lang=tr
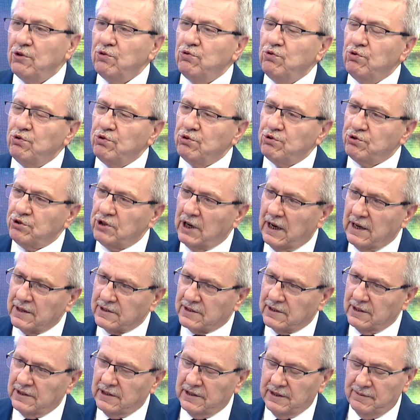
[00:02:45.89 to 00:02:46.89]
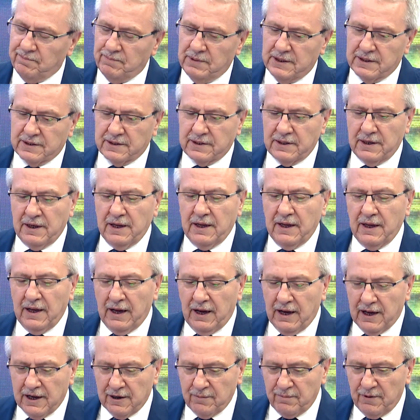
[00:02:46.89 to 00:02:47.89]
Gürcü asıllı bir
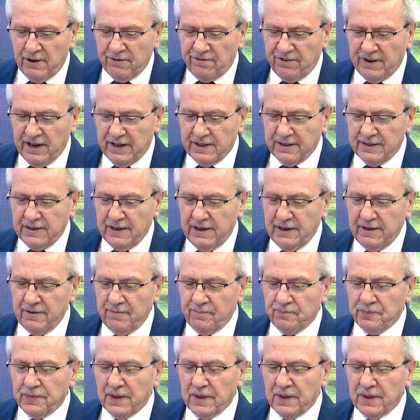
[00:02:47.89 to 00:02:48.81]
hanımefendi.